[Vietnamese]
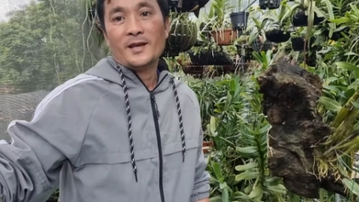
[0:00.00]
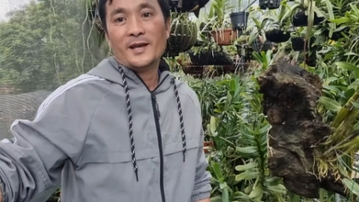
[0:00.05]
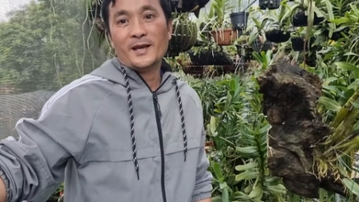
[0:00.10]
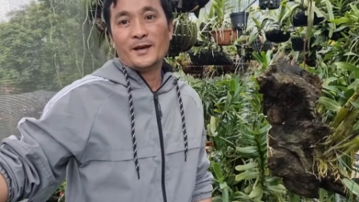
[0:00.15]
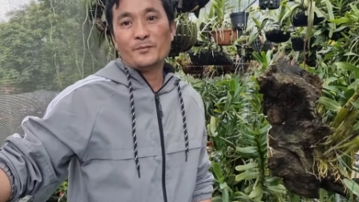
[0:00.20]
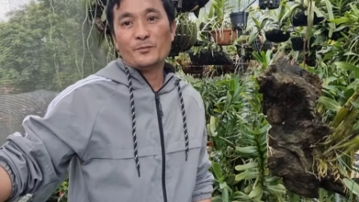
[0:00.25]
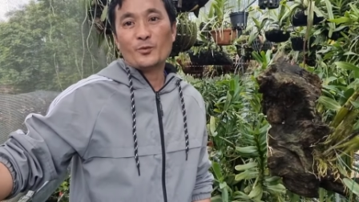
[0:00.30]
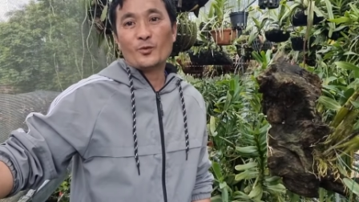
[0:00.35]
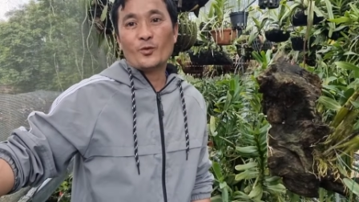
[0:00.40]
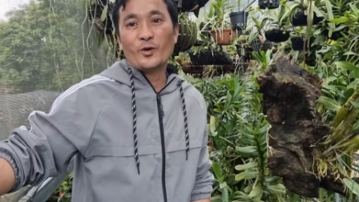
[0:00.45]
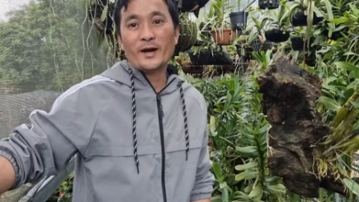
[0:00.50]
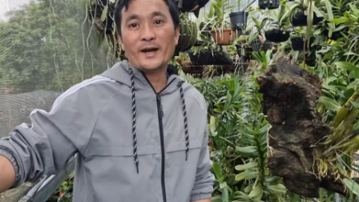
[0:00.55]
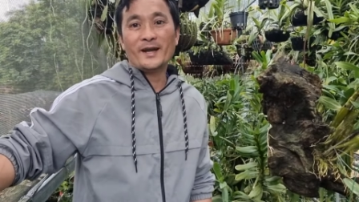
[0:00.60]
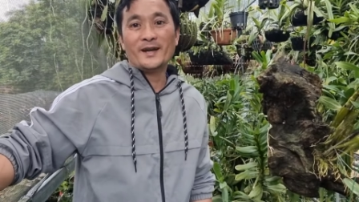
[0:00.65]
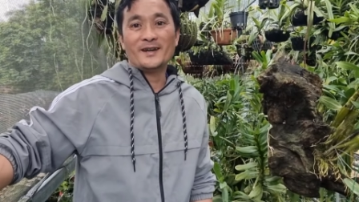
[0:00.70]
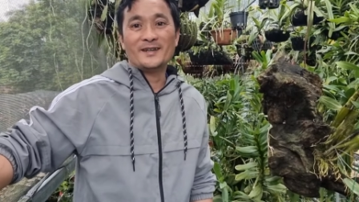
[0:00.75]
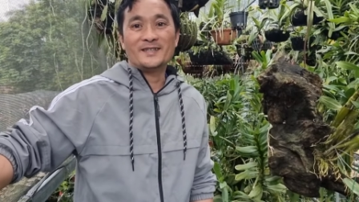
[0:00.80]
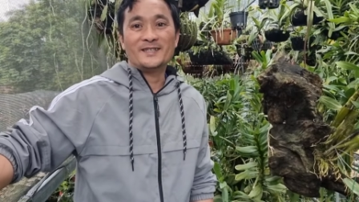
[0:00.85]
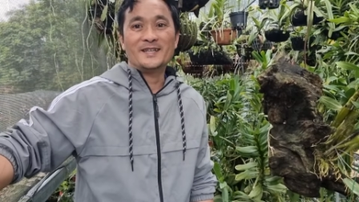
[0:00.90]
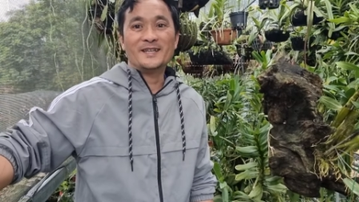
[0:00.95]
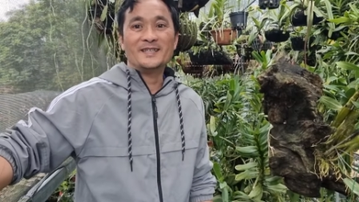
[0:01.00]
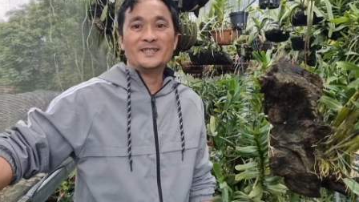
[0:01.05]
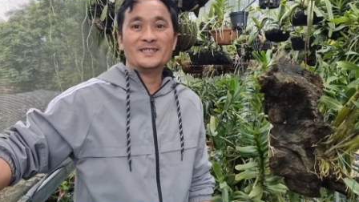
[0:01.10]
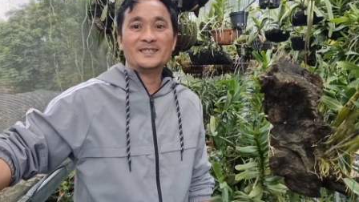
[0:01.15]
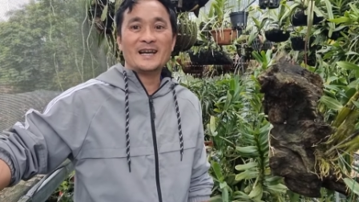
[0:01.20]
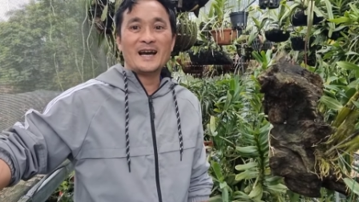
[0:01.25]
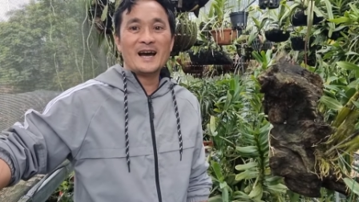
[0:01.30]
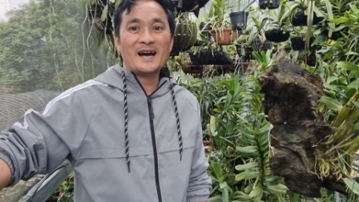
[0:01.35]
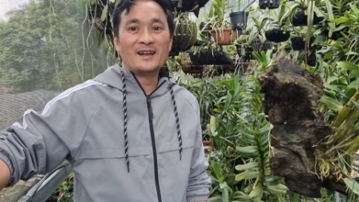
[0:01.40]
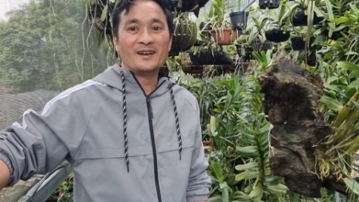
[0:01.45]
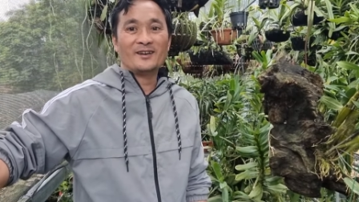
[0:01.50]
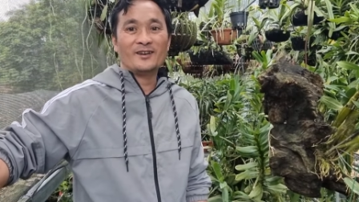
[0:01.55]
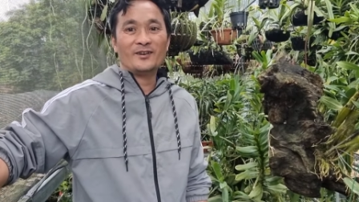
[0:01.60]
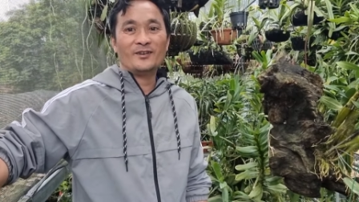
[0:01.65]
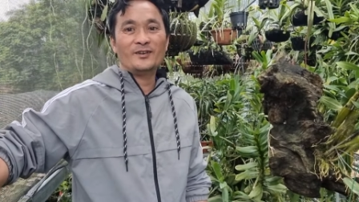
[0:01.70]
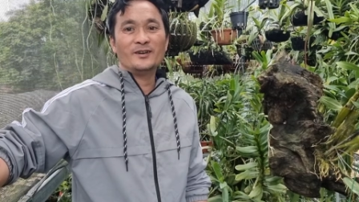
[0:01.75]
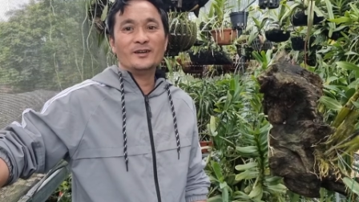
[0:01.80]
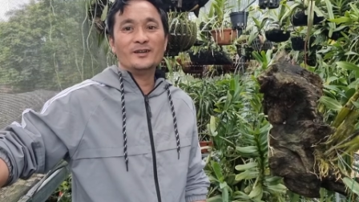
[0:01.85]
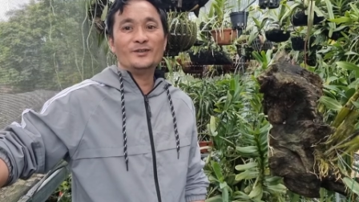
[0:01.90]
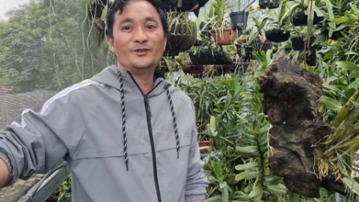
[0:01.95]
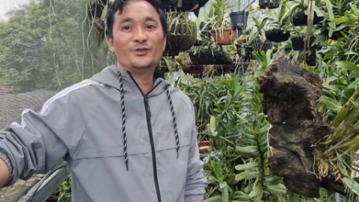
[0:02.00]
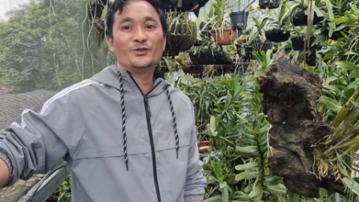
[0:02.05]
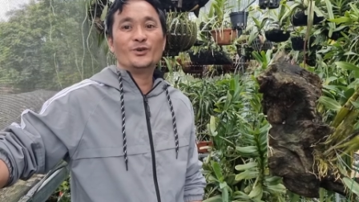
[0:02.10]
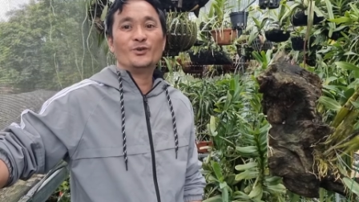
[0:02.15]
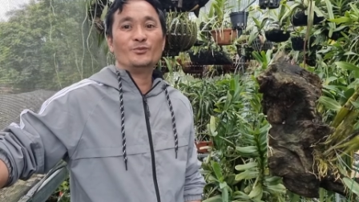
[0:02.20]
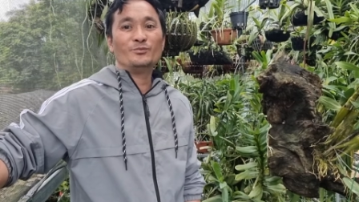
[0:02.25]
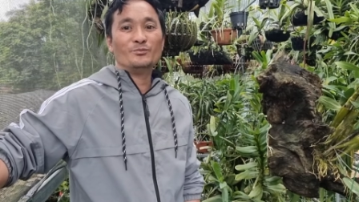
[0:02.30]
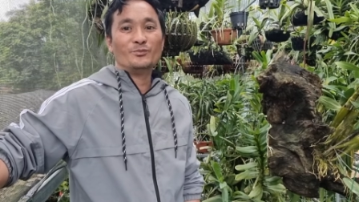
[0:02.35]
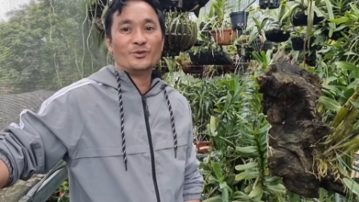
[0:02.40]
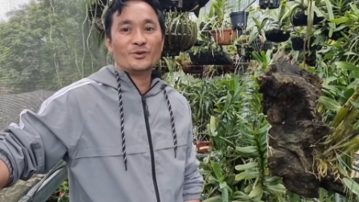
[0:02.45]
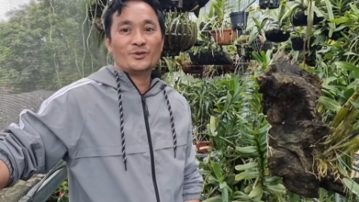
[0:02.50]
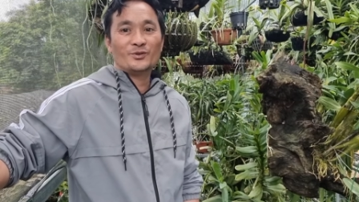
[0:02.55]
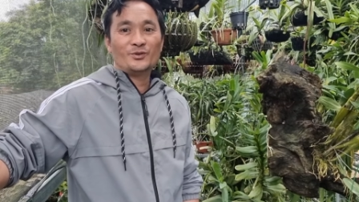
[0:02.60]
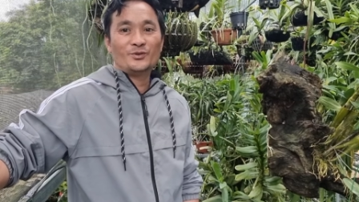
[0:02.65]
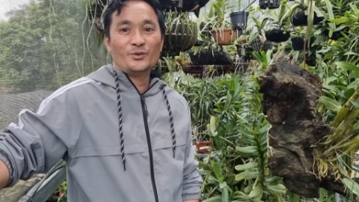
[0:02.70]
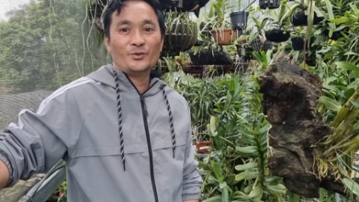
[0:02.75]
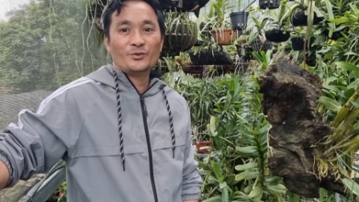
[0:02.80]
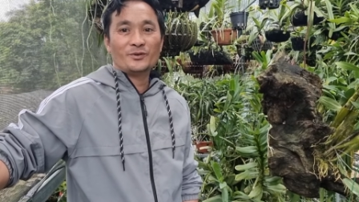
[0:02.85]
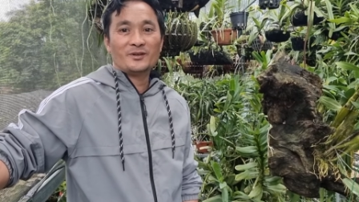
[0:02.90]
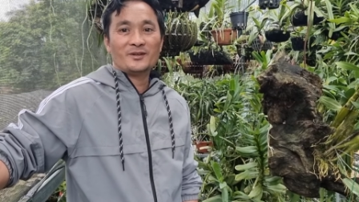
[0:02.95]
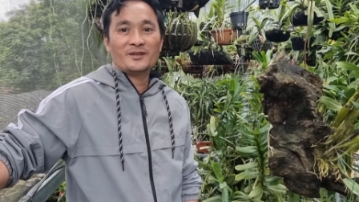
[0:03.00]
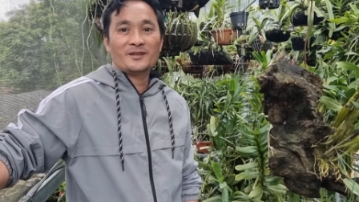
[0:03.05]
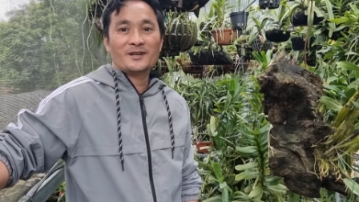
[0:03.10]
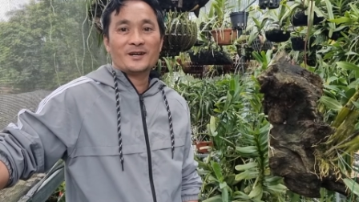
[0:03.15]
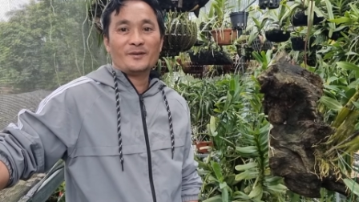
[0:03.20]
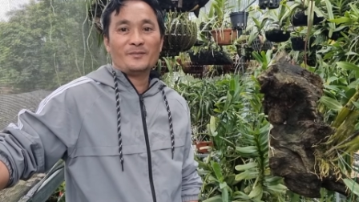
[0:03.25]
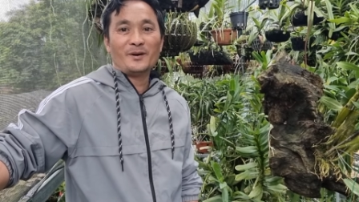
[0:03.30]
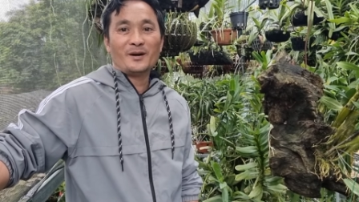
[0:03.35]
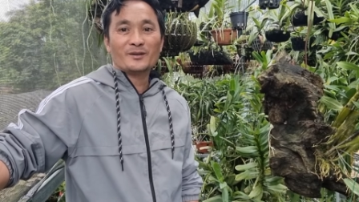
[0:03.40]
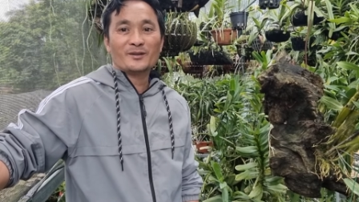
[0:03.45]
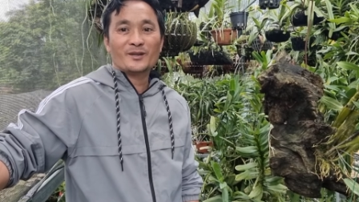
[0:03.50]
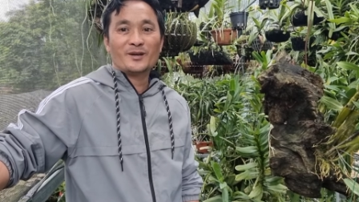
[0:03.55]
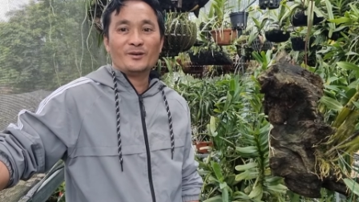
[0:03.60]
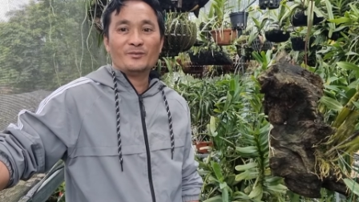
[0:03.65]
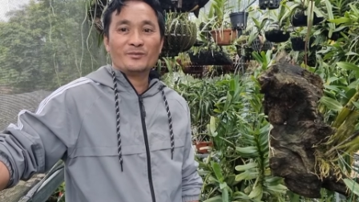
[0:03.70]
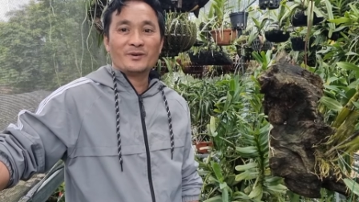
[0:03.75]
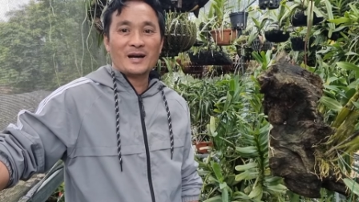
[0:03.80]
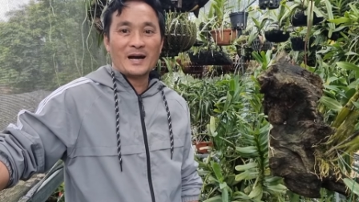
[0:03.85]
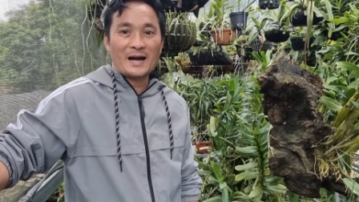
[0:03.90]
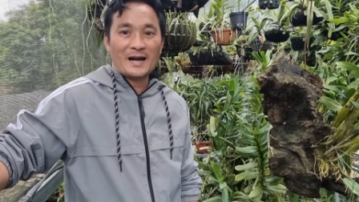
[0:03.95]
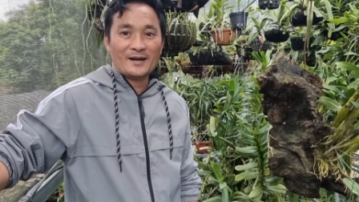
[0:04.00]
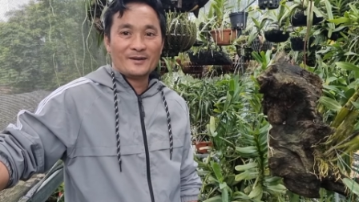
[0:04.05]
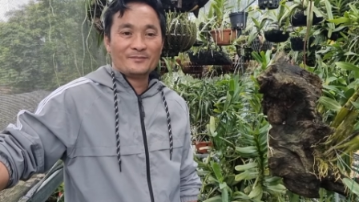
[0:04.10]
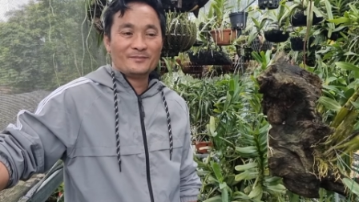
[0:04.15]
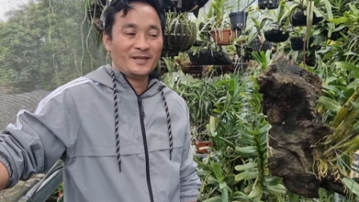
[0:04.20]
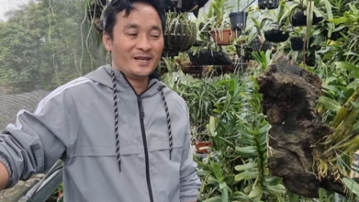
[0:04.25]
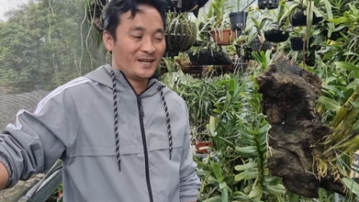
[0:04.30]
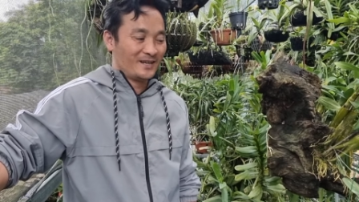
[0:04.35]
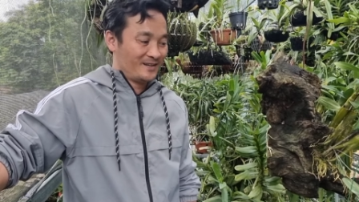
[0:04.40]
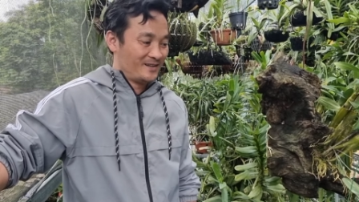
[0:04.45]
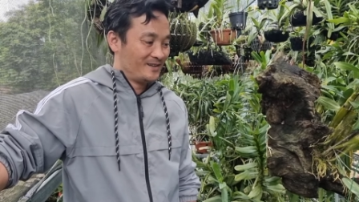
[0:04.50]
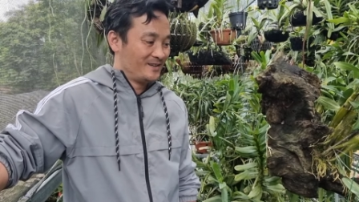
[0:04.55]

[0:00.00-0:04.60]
em quay ở trên giàn nó hơi rung một chút các bác thông cảm nhé